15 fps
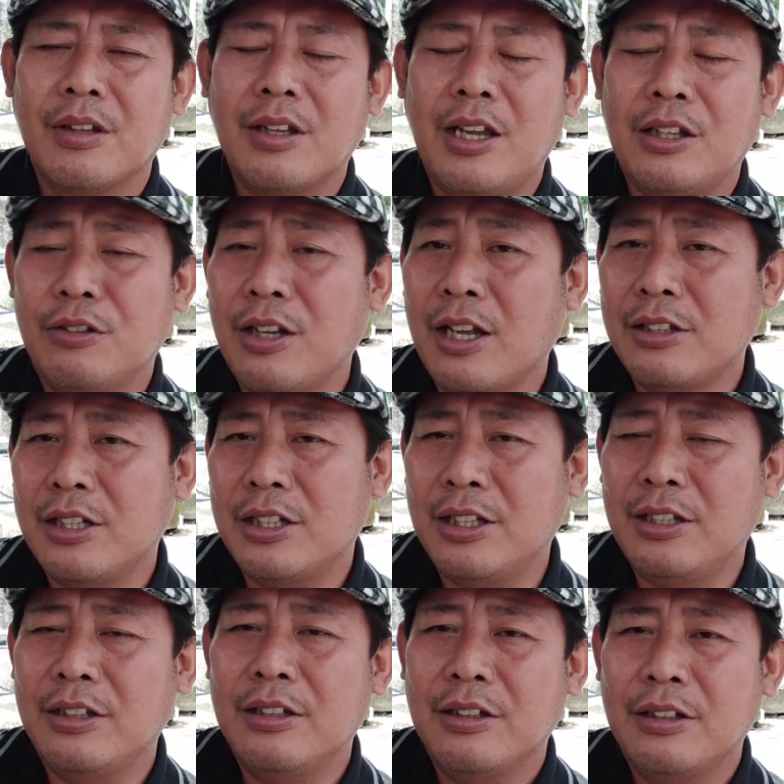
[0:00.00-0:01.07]
Ya itu ya.
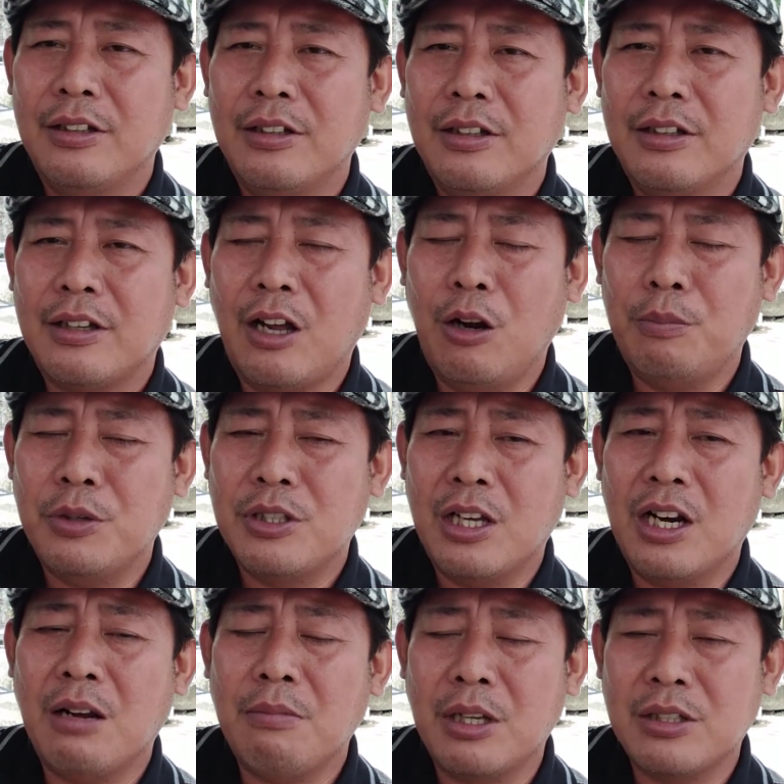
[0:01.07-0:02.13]
Jadi kalau
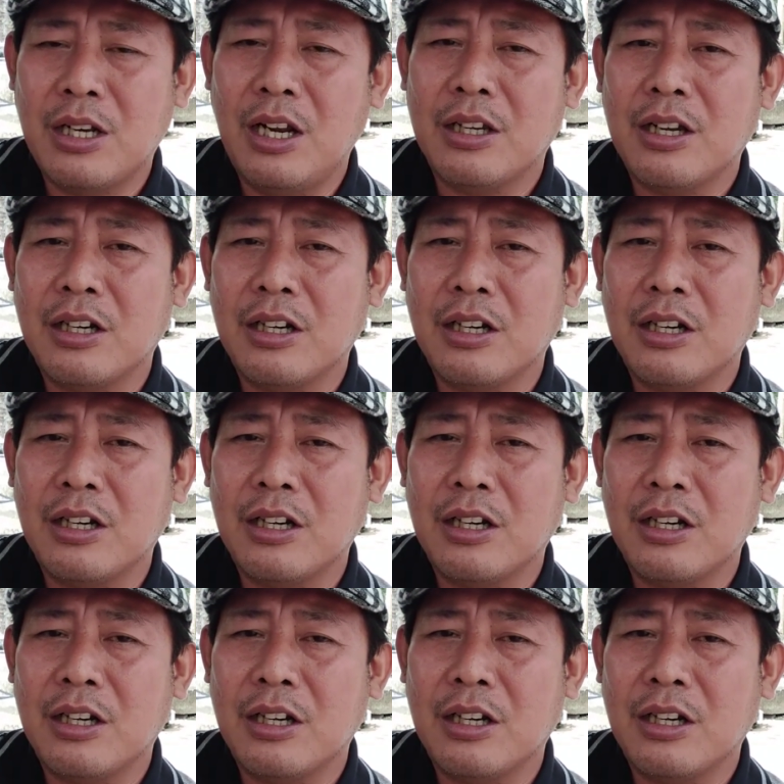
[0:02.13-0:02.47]
bicara masalah